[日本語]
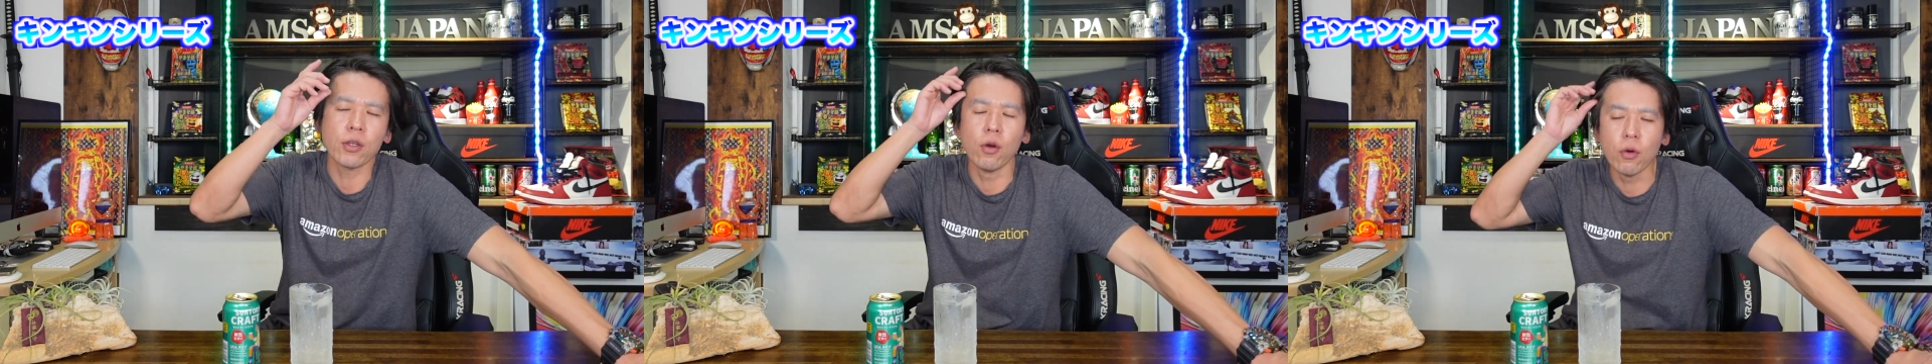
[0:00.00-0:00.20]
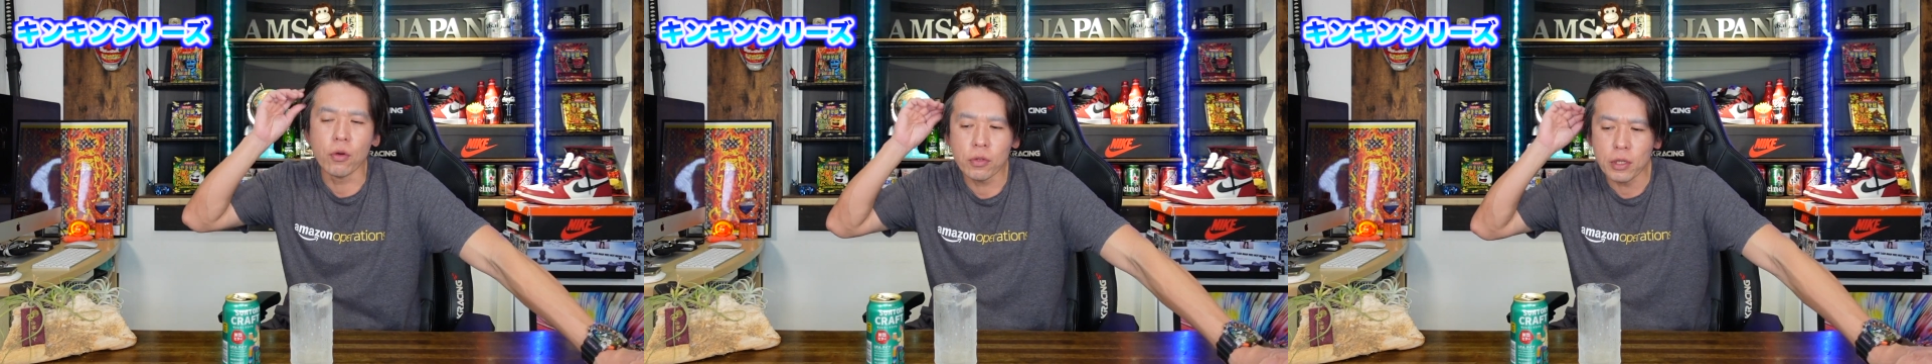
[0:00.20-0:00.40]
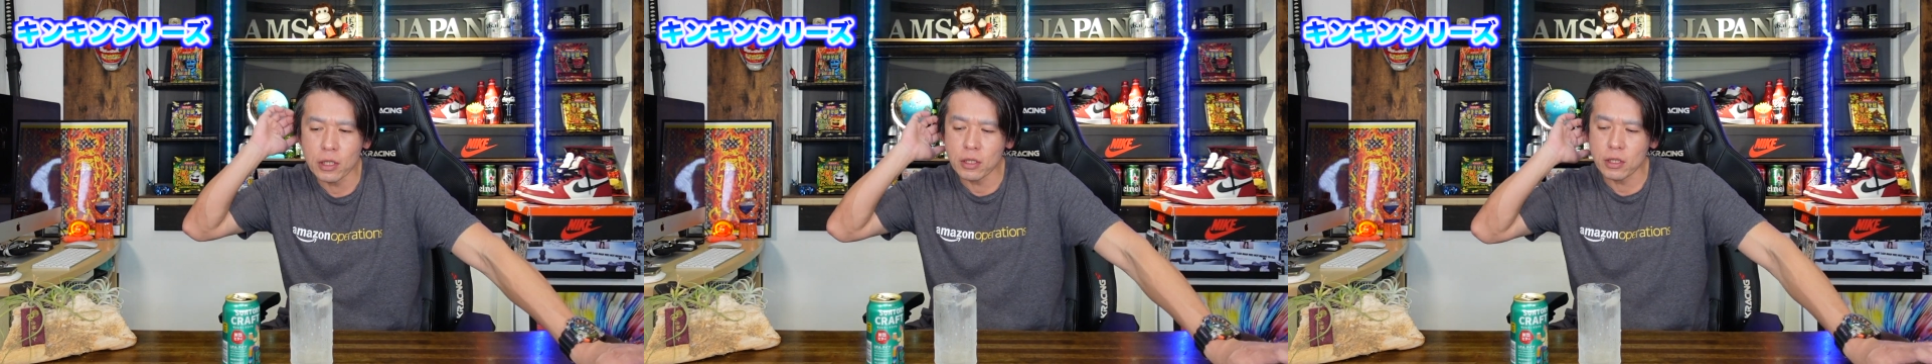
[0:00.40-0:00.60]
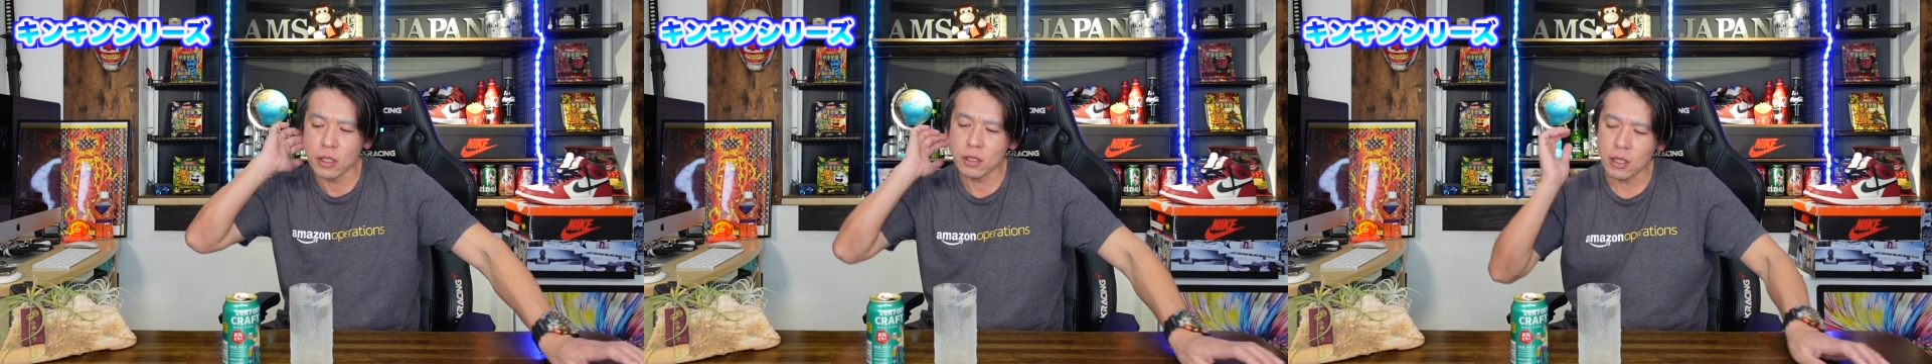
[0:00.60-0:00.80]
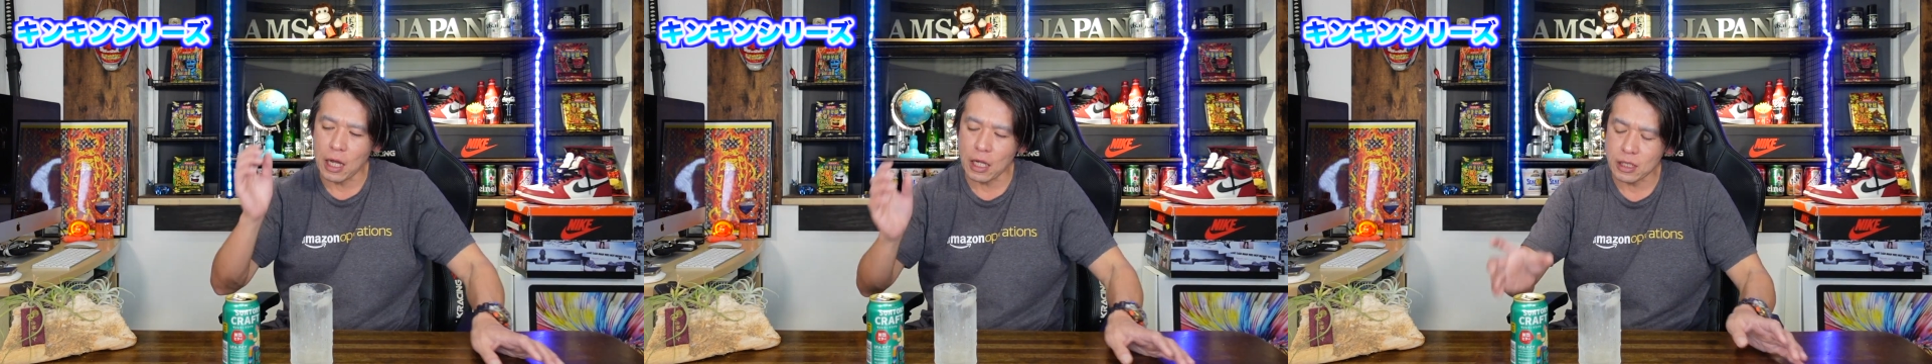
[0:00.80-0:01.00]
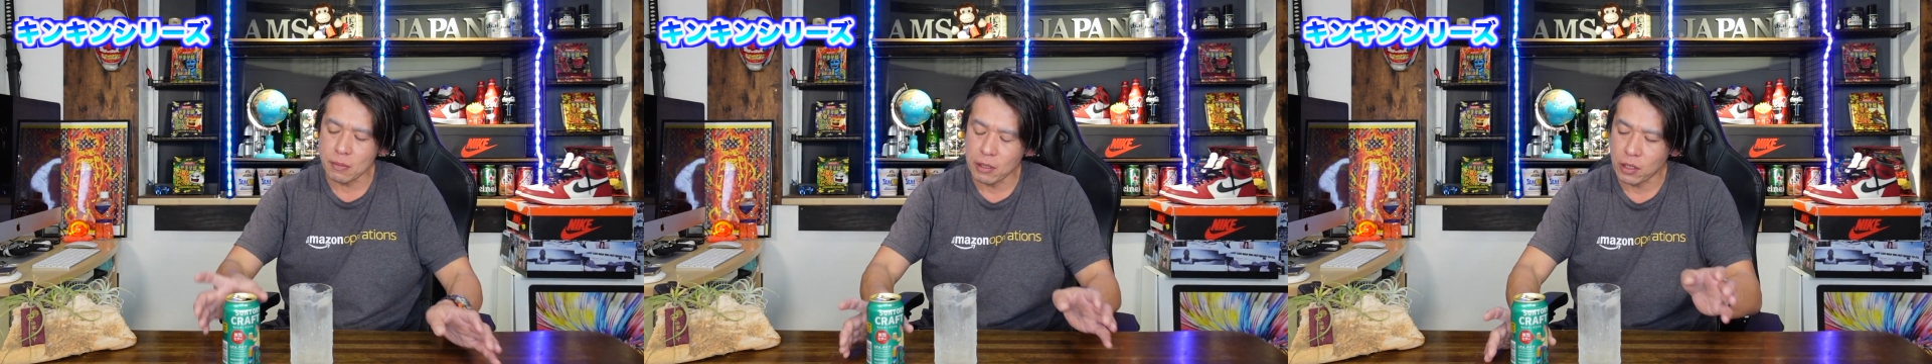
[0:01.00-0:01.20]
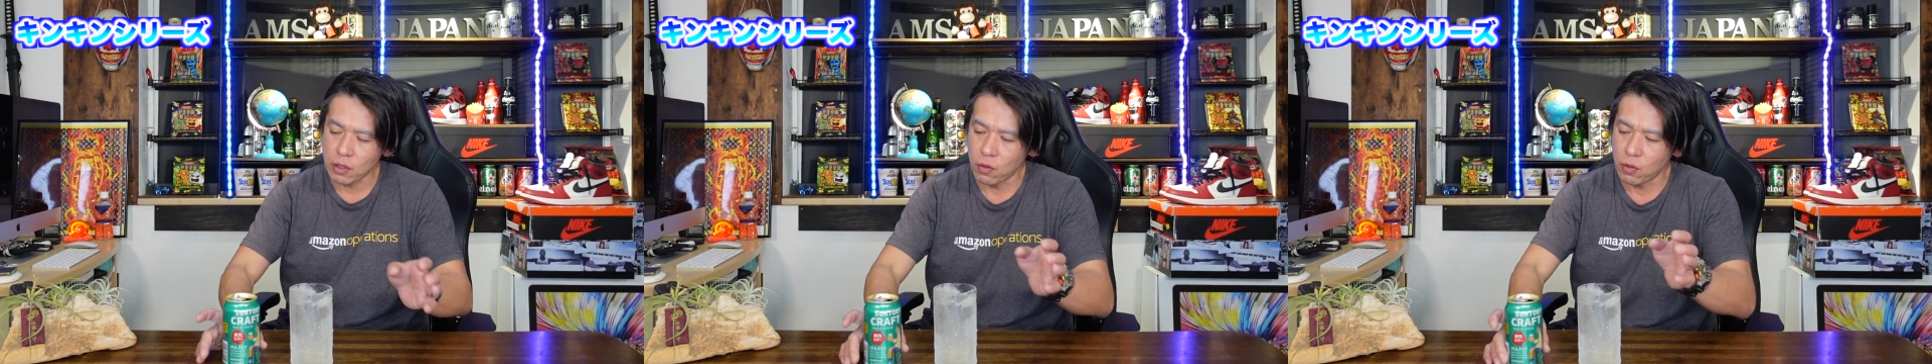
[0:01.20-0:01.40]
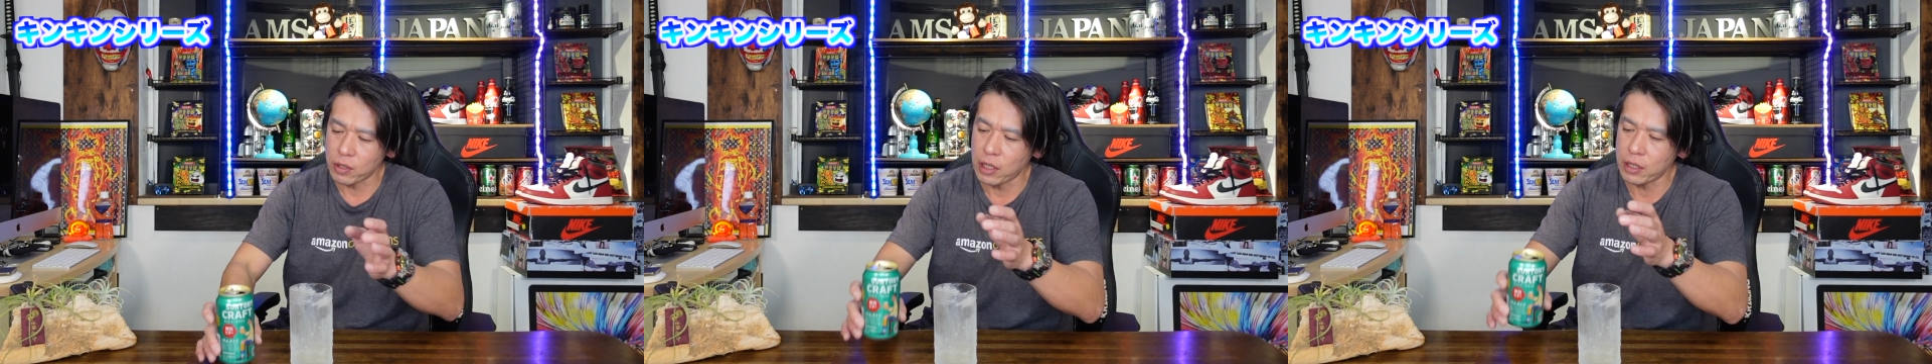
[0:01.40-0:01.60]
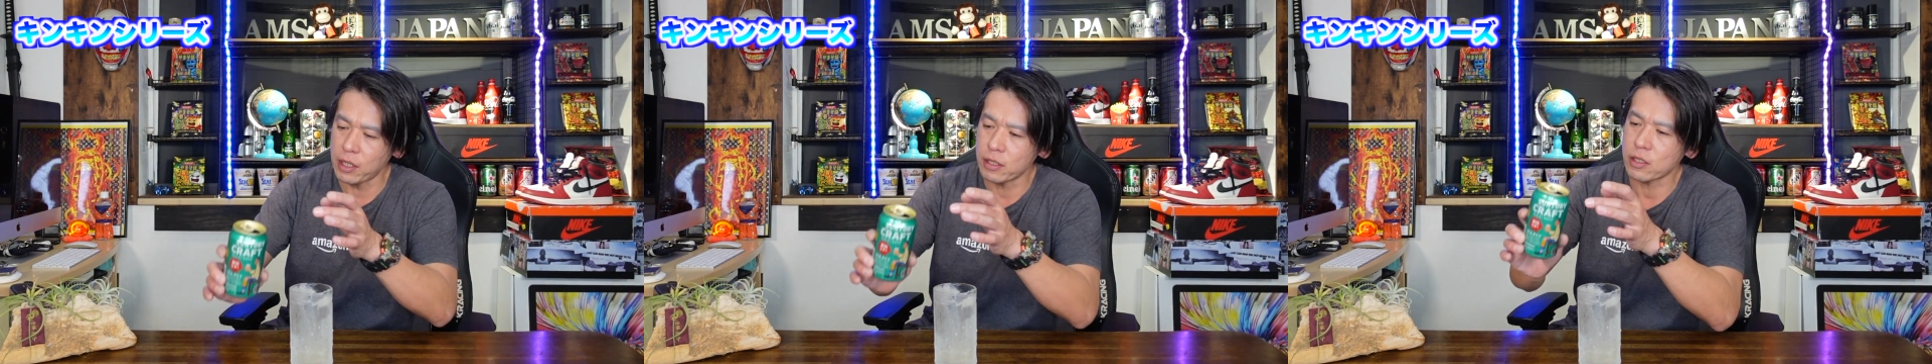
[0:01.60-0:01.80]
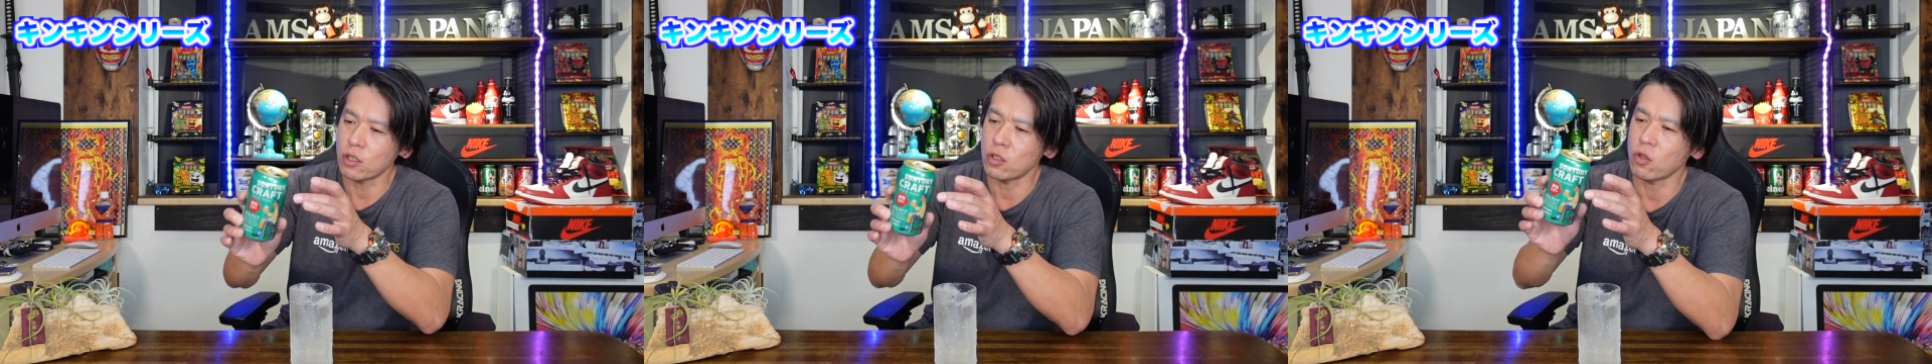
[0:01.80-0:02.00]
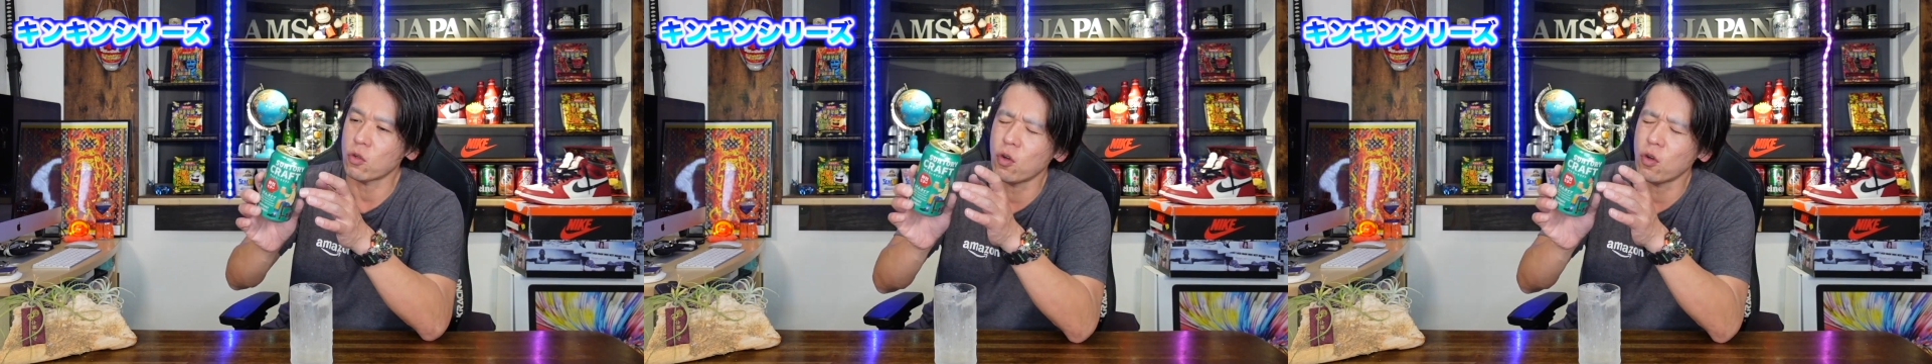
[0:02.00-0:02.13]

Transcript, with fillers: 今日のやつですね、初めて飲んだんですけど、